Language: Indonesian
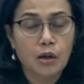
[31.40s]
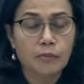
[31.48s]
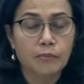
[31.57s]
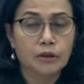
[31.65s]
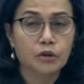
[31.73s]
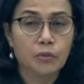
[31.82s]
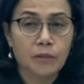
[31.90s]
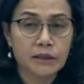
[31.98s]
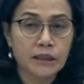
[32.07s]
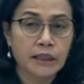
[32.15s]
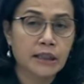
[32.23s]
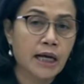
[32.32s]
Mas
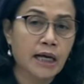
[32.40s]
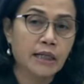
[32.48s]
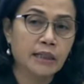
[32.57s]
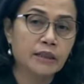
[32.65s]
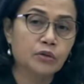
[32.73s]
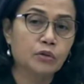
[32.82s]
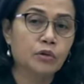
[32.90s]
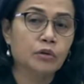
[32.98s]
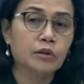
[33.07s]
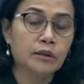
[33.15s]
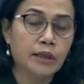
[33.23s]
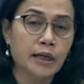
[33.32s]
Thomas nanti akan ikut
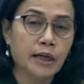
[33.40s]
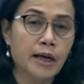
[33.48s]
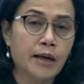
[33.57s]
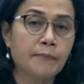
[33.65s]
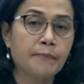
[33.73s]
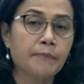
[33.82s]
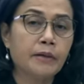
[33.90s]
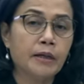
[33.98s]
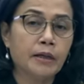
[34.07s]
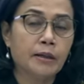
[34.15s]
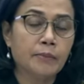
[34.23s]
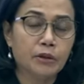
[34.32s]
di dalam
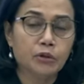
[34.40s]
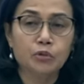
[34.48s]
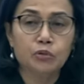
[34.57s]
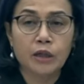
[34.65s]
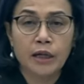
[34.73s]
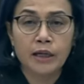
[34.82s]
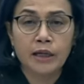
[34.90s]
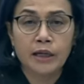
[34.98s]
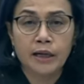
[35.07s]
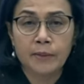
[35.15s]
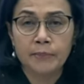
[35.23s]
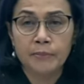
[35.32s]
uh, penyusunan
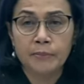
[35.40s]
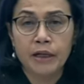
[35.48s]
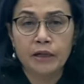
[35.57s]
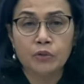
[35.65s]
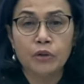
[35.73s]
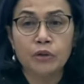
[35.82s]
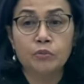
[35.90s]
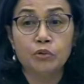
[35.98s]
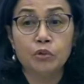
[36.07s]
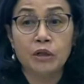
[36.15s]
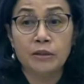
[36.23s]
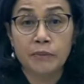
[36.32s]
RAPBN
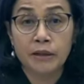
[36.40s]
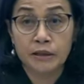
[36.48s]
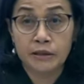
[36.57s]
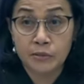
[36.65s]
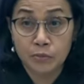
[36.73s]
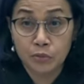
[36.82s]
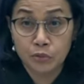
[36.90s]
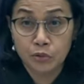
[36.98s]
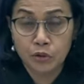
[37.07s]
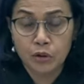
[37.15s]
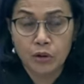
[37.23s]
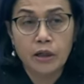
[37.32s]
2025
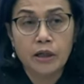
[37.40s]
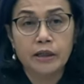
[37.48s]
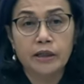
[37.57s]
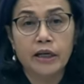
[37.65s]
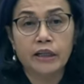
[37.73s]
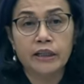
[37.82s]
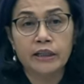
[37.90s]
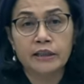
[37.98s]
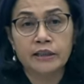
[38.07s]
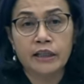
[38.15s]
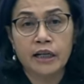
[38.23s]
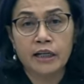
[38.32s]
tersebut. Ya ini
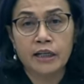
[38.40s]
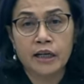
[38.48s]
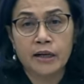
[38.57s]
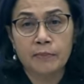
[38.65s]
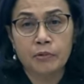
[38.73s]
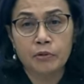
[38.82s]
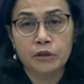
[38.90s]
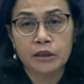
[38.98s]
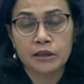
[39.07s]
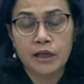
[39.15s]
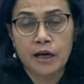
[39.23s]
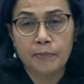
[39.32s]
nih sekarang dalam
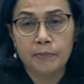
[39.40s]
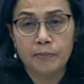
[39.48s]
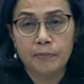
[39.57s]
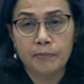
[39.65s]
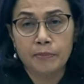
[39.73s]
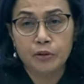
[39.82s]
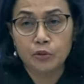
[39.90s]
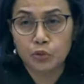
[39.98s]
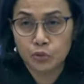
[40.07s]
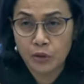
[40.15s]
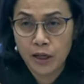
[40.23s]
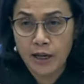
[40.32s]
proses tahap
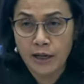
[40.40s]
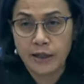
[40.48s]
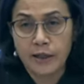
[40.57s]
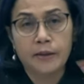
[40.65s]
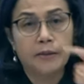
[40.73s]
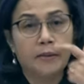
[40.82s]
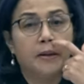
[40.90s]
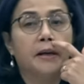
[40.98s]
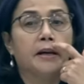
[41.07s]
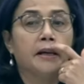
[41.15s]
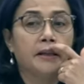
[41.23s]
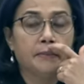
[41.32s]
penyusunan
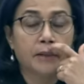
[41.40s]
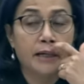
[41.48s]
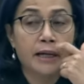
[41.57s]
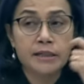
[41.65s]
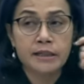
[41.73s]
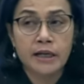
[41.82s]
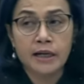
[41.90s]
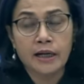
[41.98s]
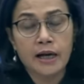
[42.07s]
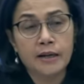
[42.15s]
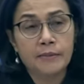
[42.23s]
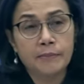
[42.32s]

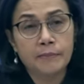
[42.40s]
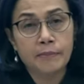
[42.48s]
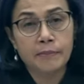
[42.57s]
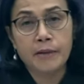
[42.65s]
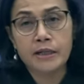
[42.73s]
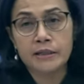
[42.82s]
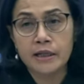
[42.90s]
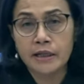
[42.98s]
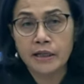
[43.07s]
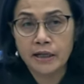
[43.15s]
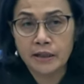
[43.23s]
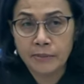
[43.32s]
berdasarkan pembahasan
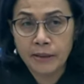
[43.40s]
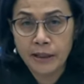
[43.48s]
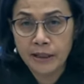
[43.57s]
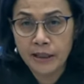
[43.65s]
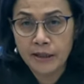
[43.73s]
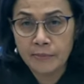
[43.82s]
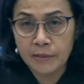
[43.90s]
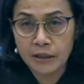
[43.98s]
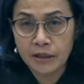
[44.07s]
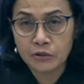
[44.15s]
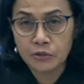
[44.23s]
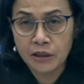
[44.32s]
dengan DPR yang
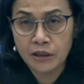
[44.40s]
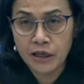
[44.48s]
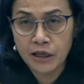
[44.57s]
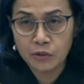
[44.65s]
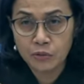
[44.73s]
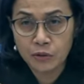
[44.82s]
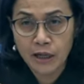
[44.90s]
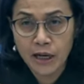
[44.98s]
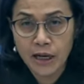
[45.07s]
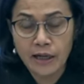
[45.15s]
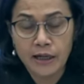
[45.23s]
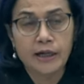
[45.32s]
kemarin sudah
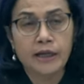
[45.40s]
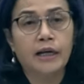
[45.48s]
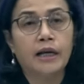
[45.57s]
dilakukan.